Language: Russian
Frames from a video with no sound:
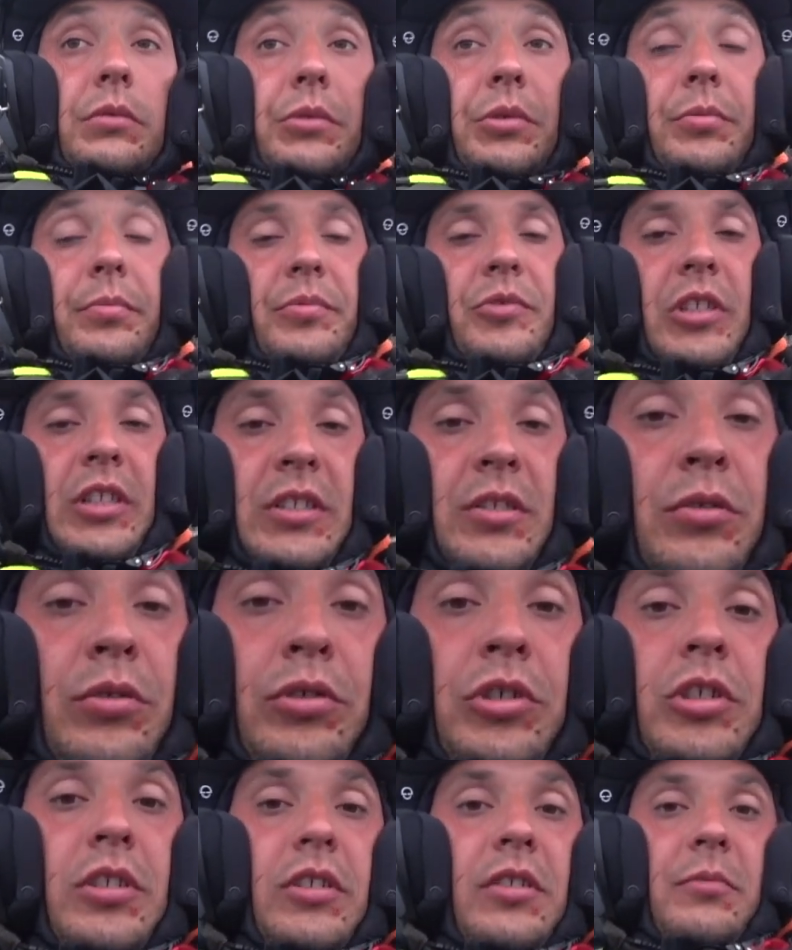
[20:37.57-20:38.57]
общем, сейчас
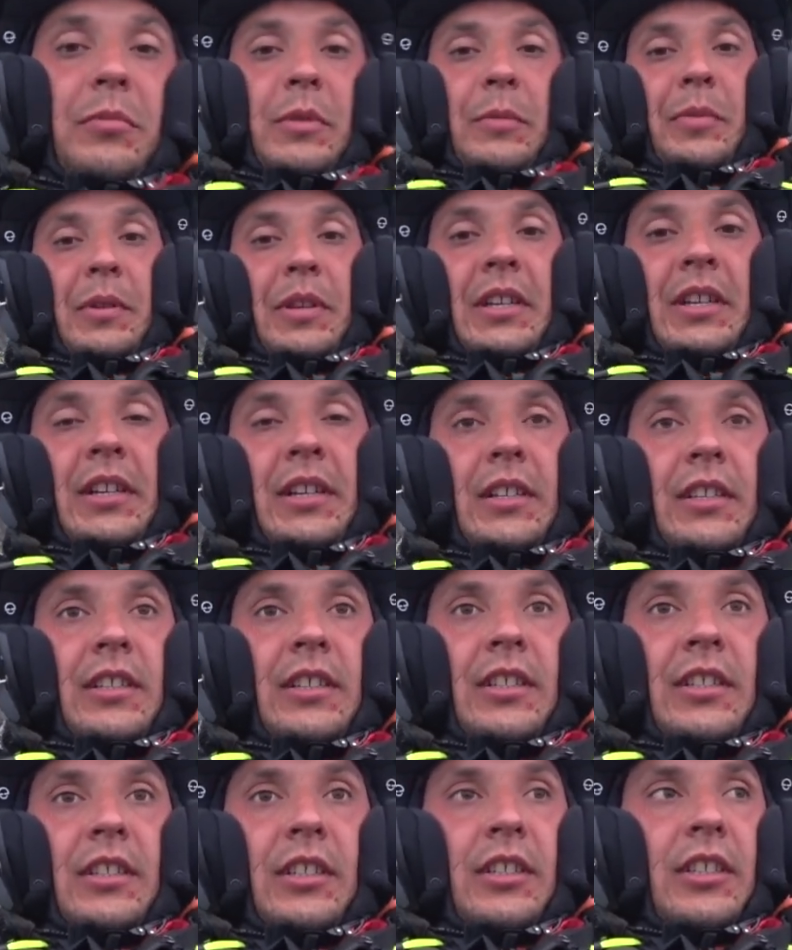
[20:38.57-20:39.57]
ночи мы
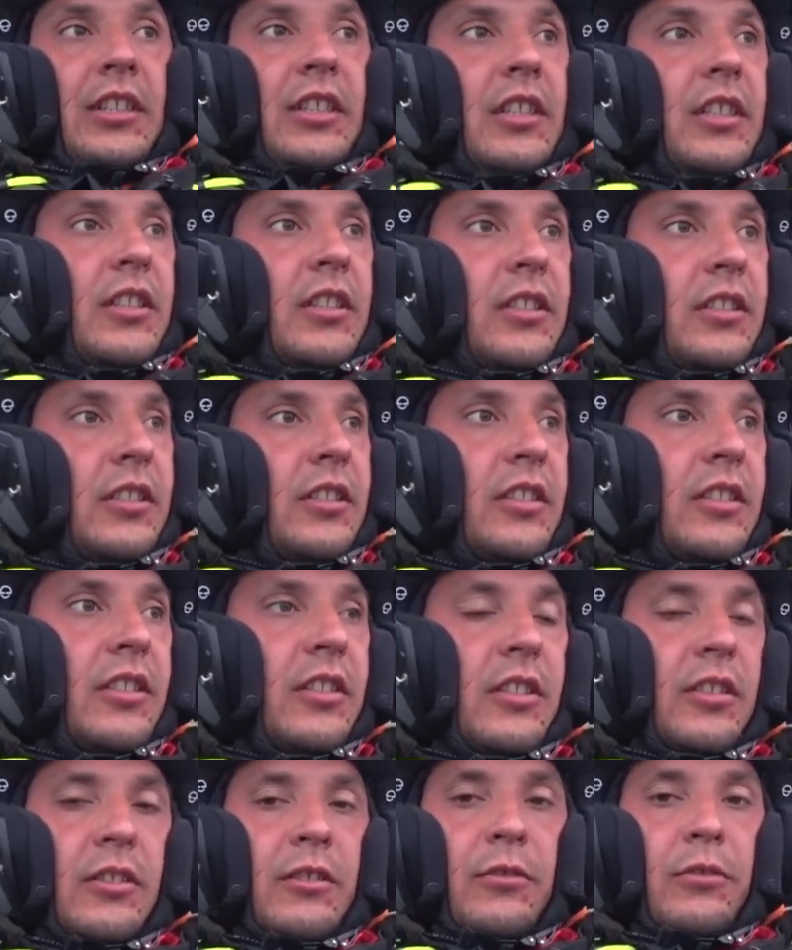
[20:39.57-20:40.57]
приехали
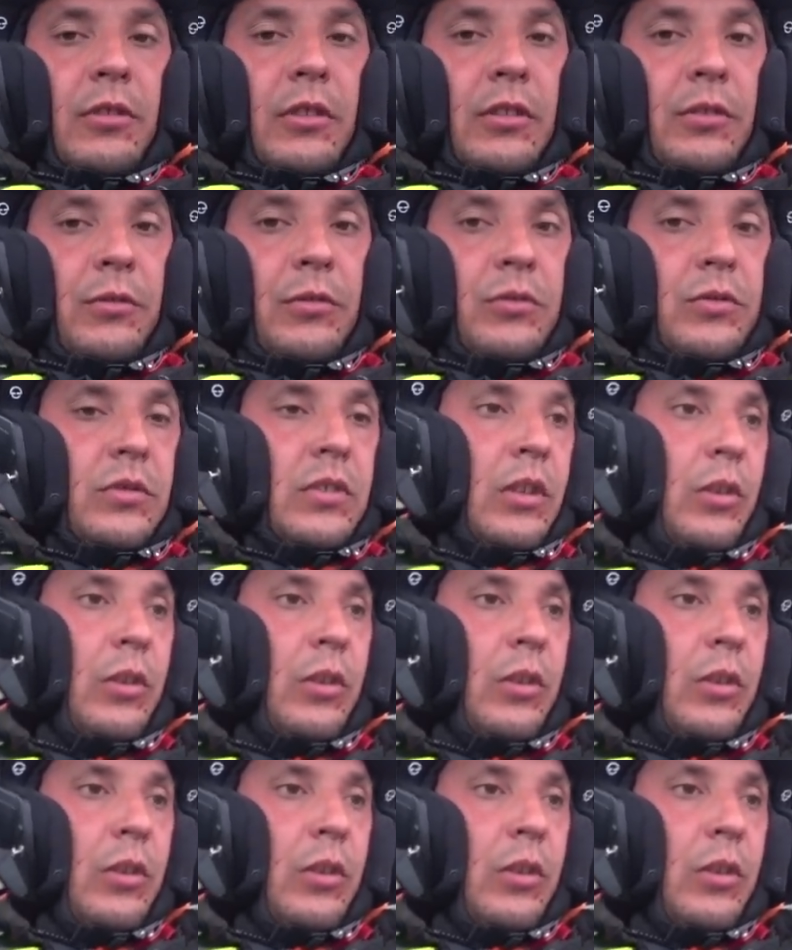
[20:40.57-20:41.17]
куда-то с